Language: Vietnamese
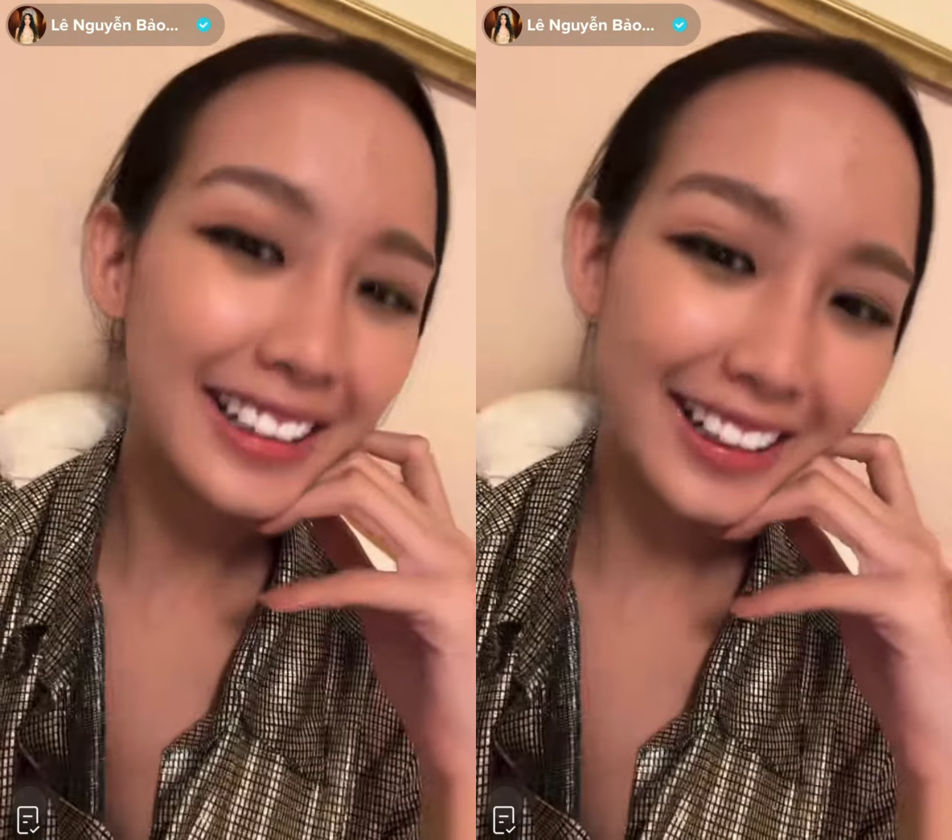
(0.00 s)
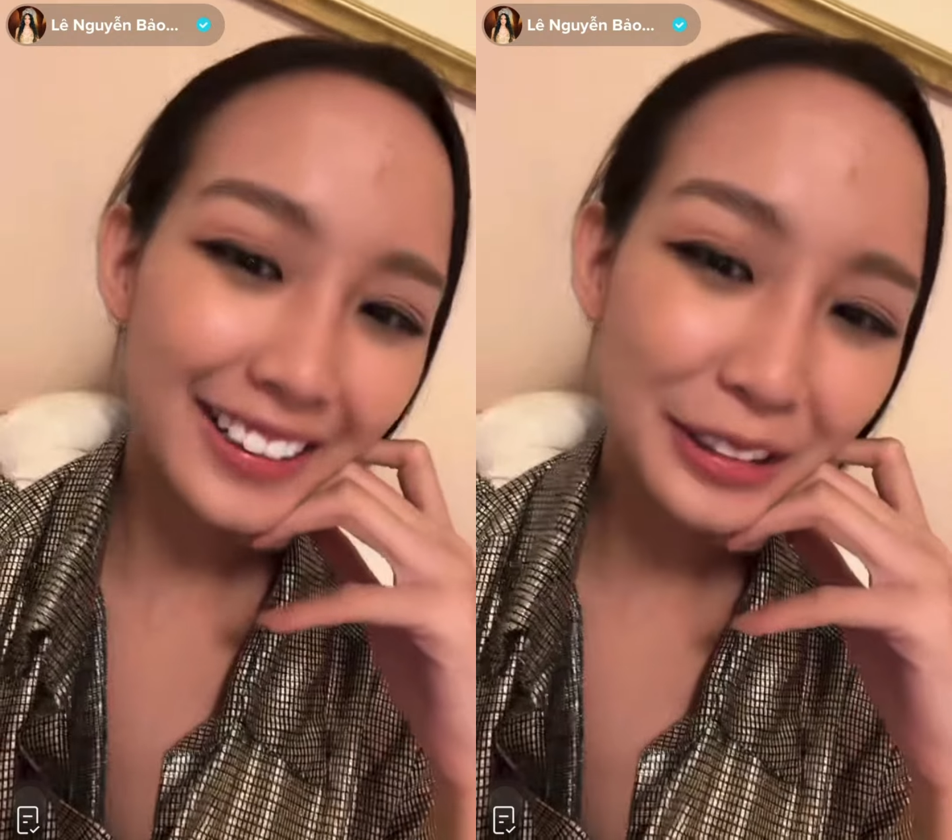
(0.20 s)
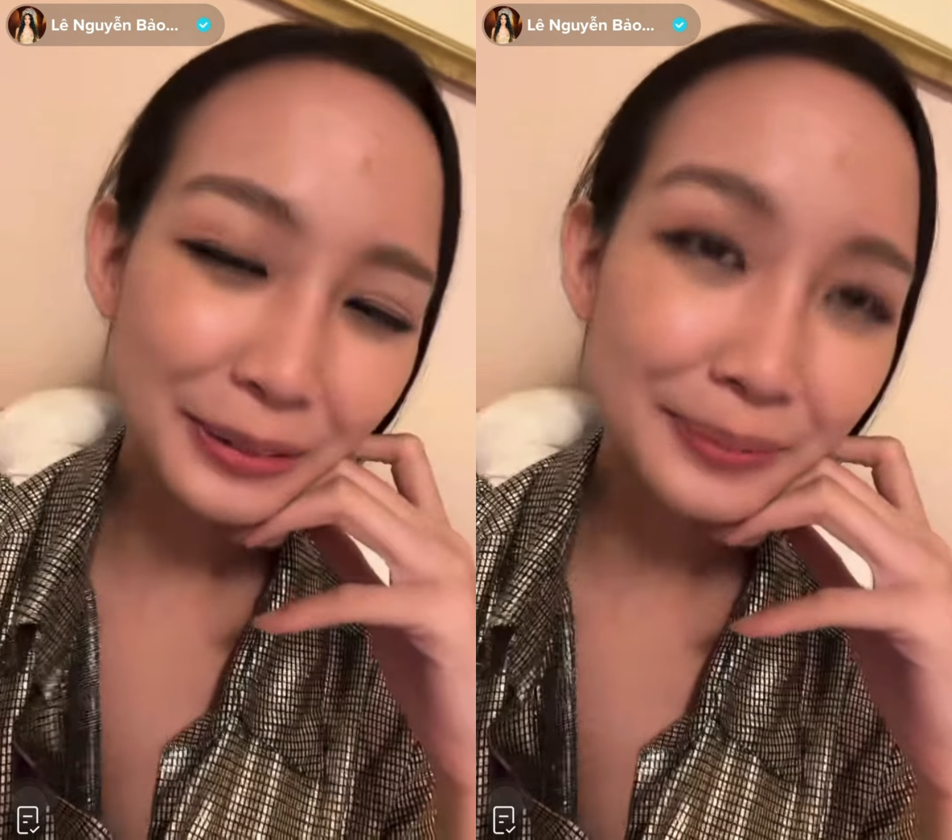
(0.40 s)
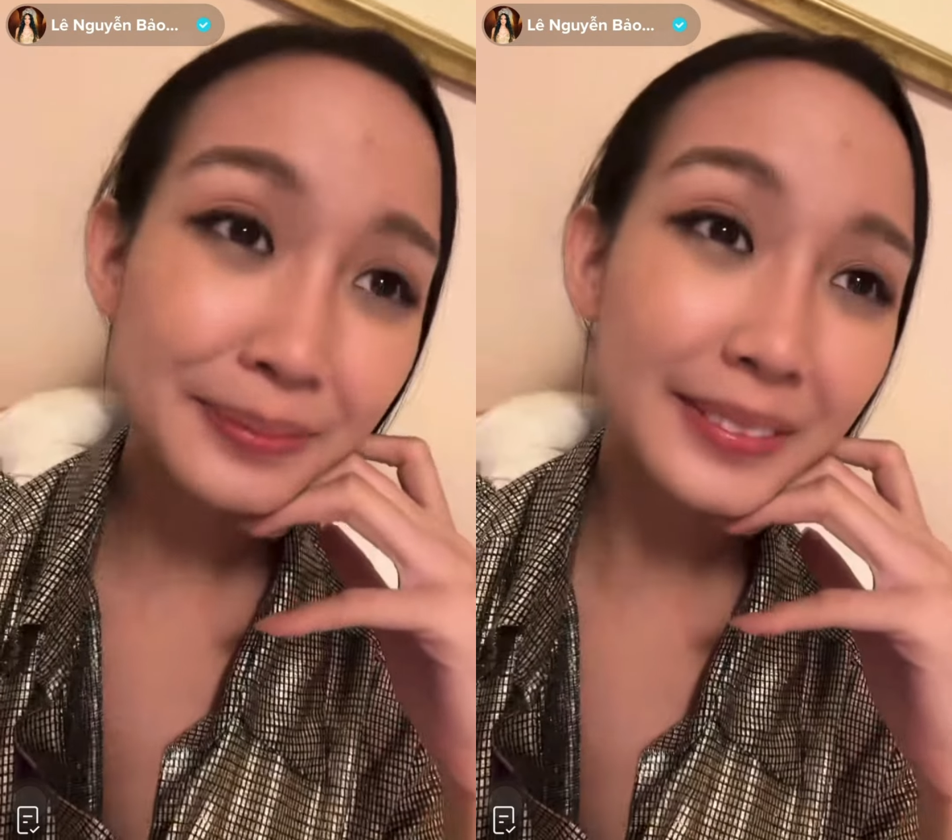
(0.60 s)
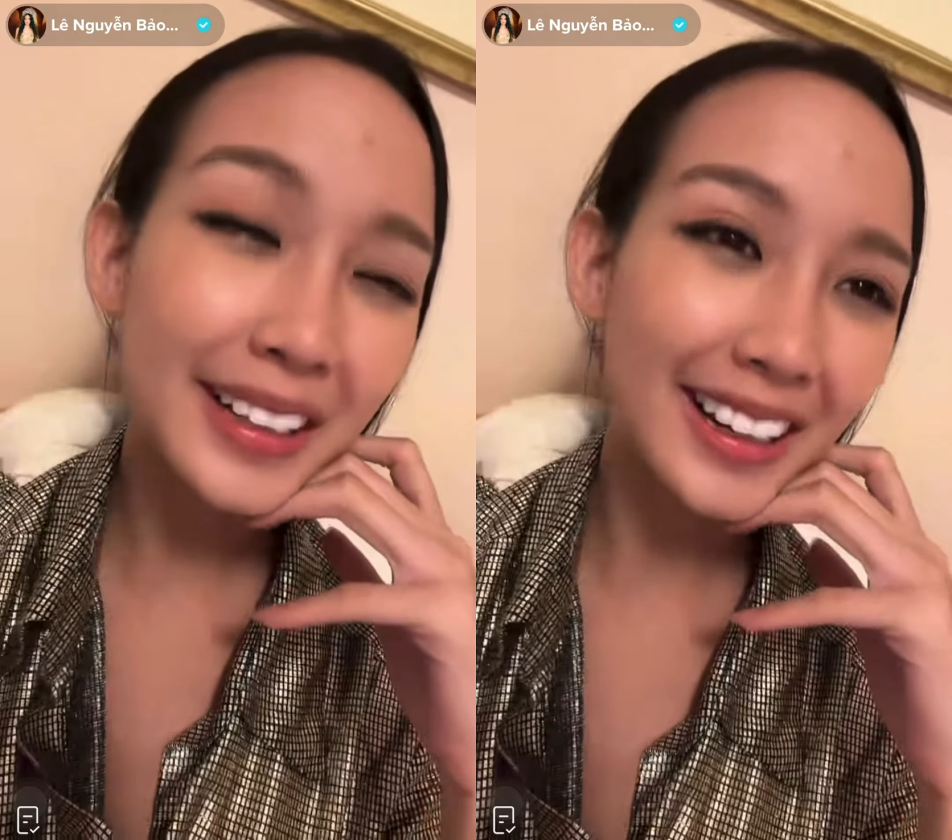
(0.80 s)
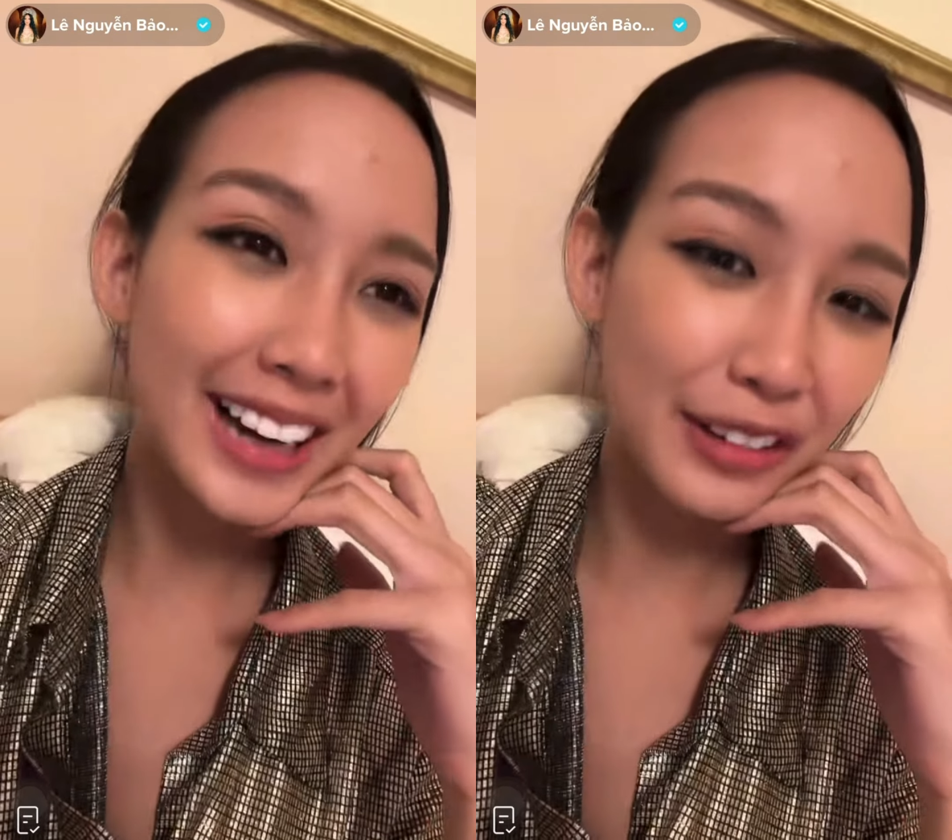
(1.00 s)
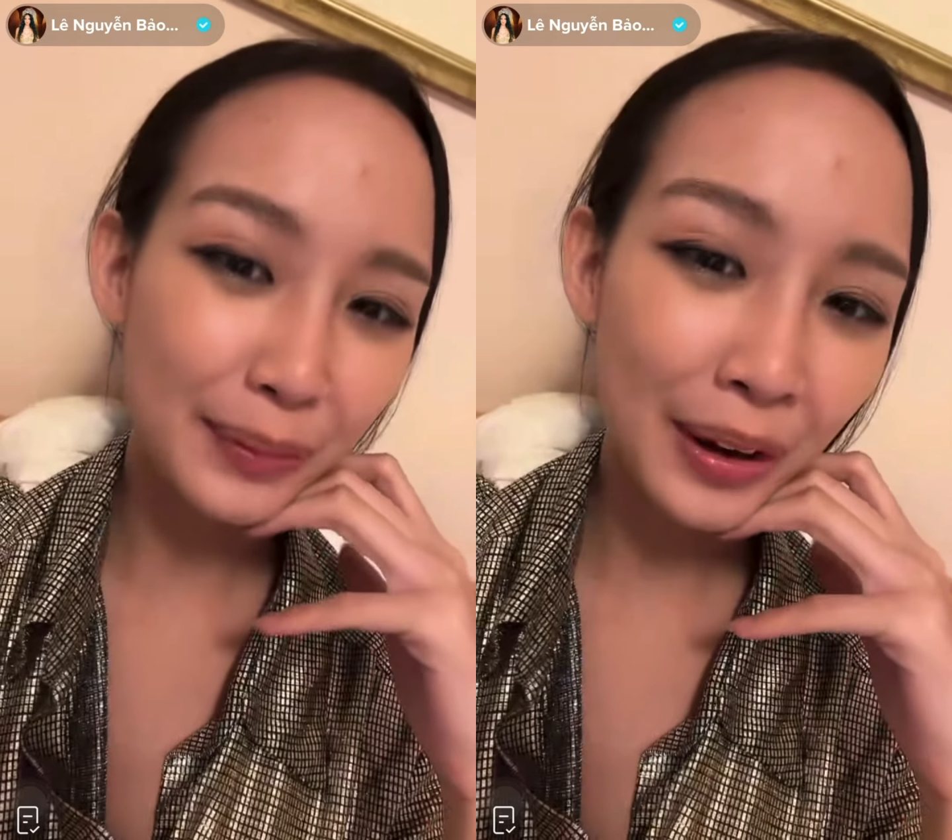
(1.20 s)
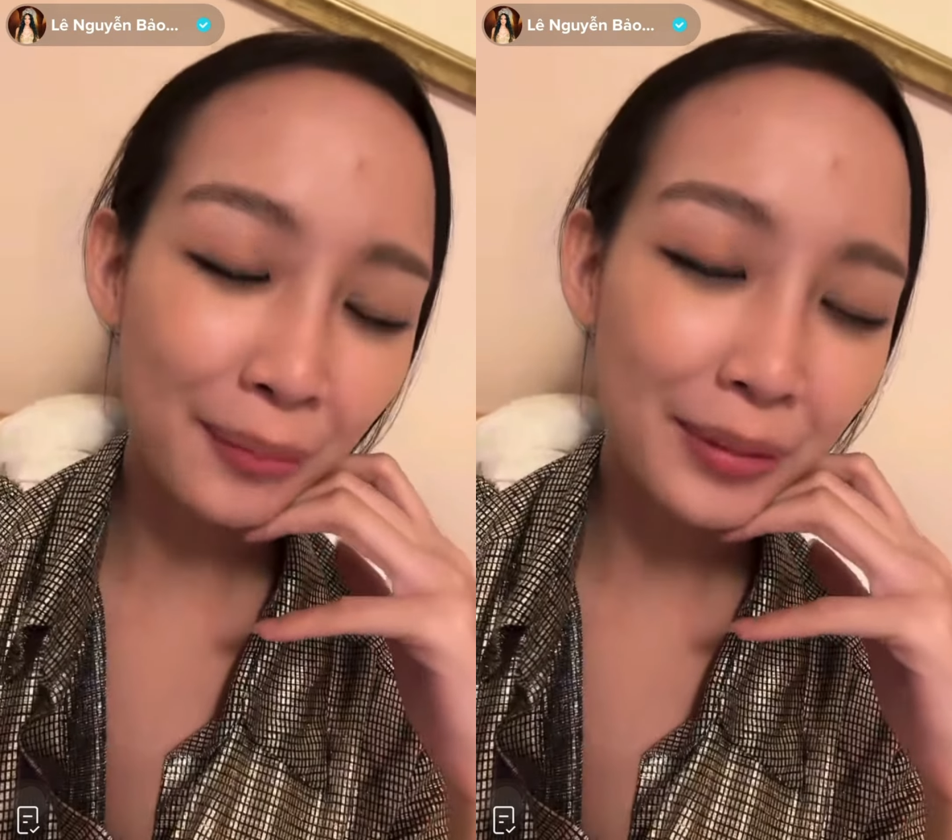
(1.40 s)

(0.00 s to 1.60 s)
này nó cũng làm cho bảo